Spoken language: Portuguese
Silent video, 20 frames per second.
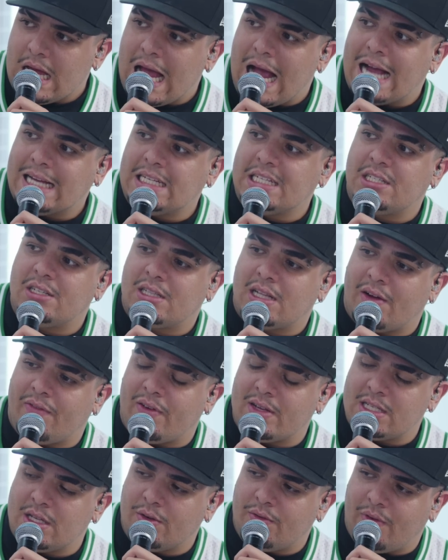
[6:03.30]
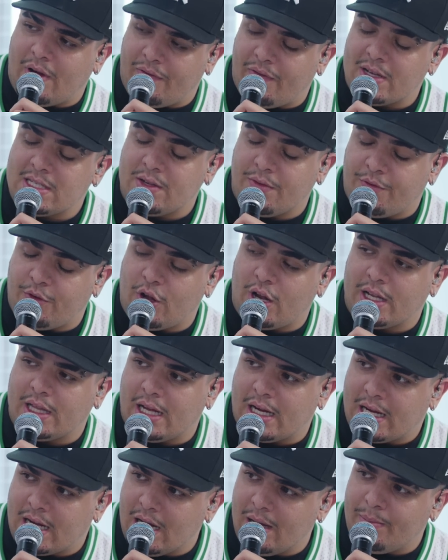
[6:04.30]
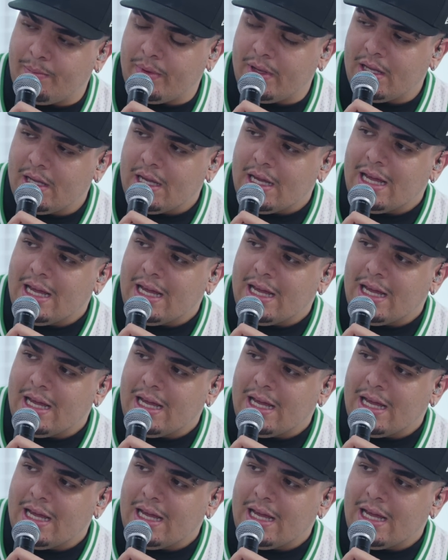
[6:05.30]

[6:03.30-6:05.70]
a gente tá fazendo, vai fazer Florida Cup.